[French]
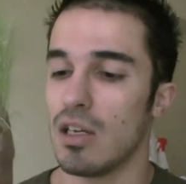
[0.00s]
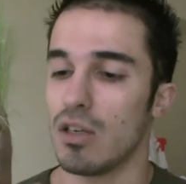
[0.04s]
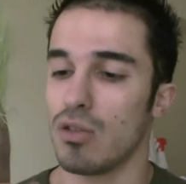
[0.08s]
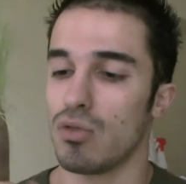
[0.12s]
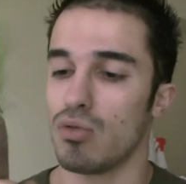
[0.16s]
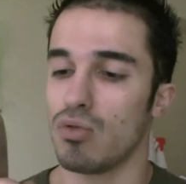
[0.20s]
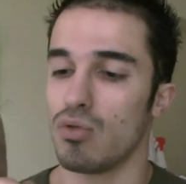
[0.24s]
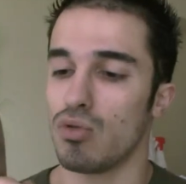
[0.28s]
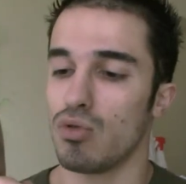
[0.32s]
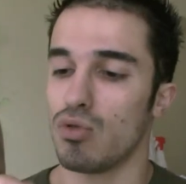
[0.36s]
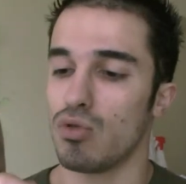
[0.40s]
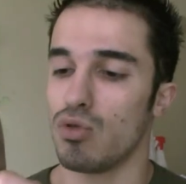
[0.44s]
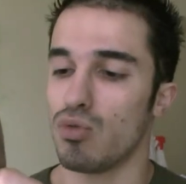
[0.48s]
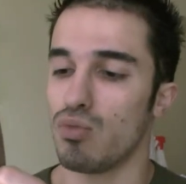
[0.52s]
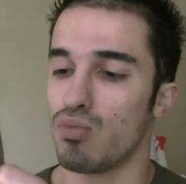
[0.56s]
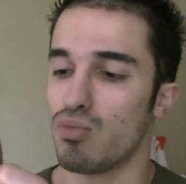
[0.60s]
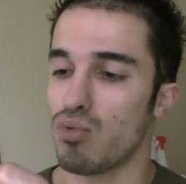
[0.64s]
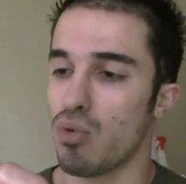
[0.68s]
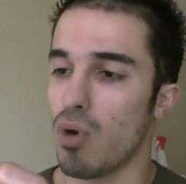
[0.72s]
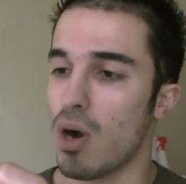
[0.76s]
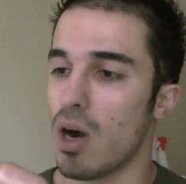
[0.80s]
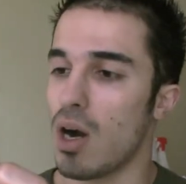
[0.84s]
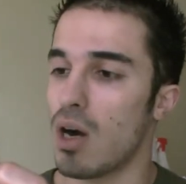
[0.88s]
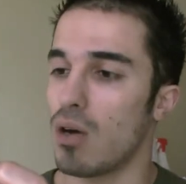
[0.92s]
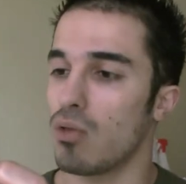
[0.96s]
du,
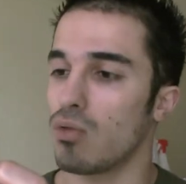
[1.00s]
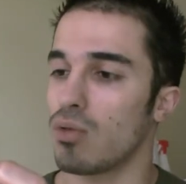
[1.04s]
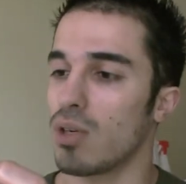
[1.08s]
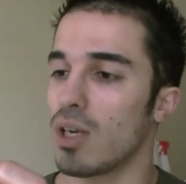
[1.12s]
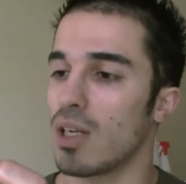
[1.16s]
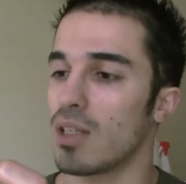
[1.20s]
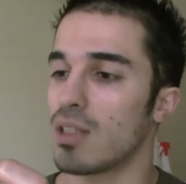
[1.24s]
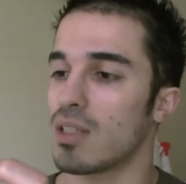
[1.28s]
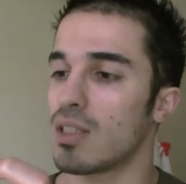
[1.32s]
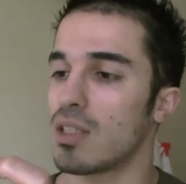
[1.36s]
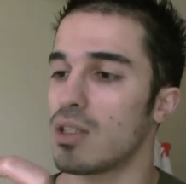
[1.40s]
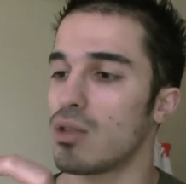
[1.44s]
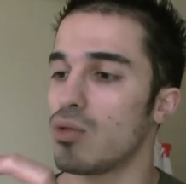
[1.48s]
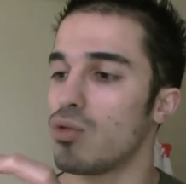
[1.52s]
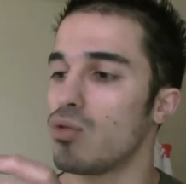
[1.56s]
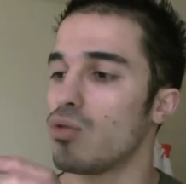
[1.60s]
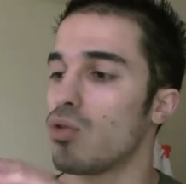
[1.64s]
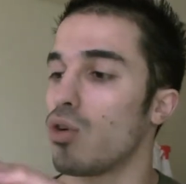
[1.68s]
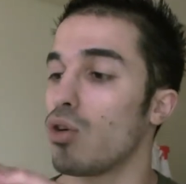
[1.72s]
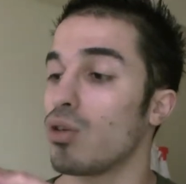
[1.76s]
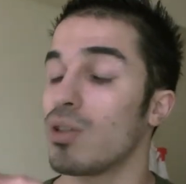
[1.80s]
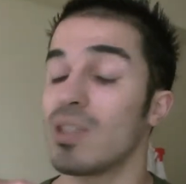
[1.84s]
bois ou de la sciure.